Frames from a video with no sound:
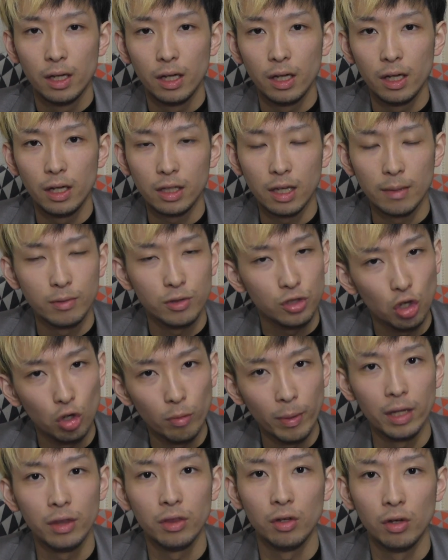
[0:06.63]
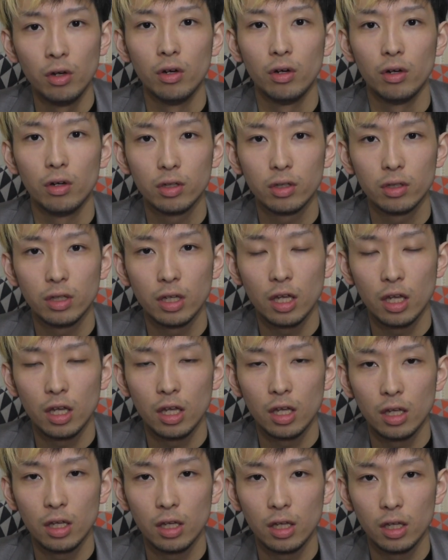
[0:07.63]
えー、多分序盤の、
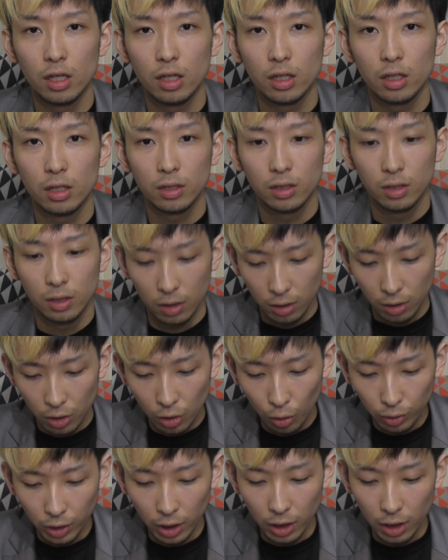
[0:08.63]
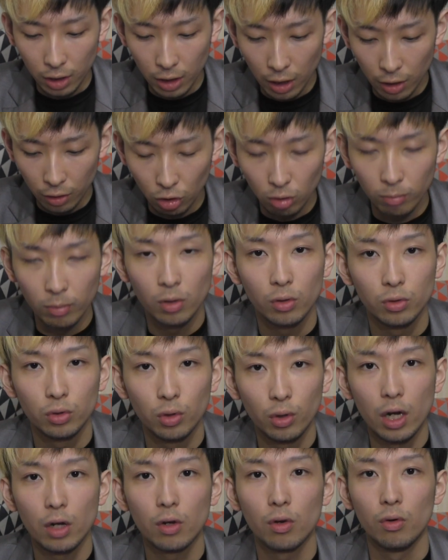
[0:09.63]
えー、強敵になると思う
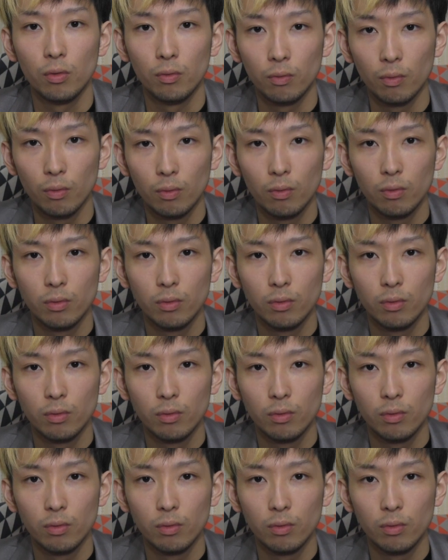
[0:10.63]
ドラゴン